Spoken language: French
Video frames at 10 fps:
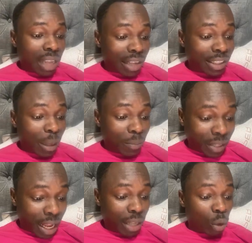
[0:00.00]

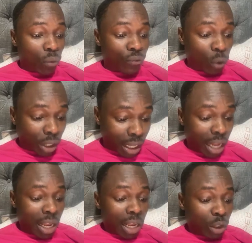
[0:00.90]
d'accepter, de
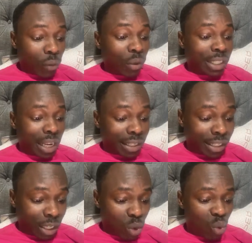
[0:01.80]
voter. Je vous ai
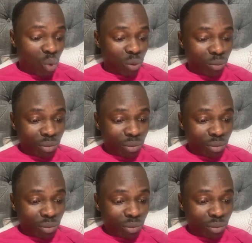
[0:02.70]
dit, oh.